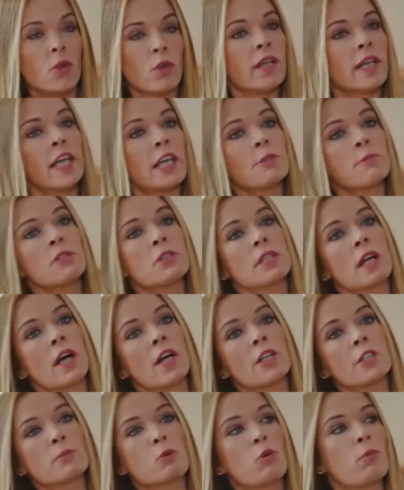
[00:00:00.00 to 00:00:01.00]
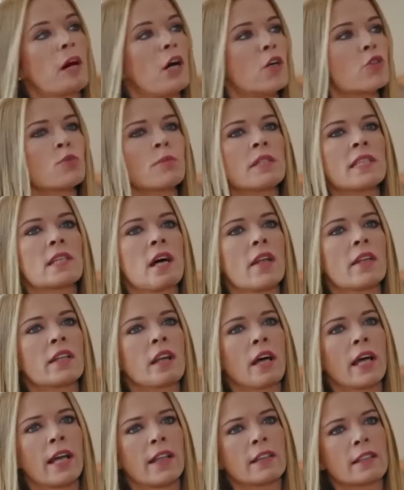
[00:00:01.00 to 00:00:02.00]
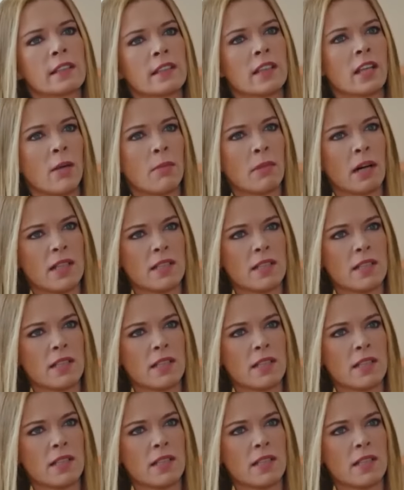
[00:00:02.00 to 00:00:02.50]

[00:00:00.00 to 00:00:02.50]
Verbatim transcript: ¿Cómo tienes cara para decirme que no existe nada entre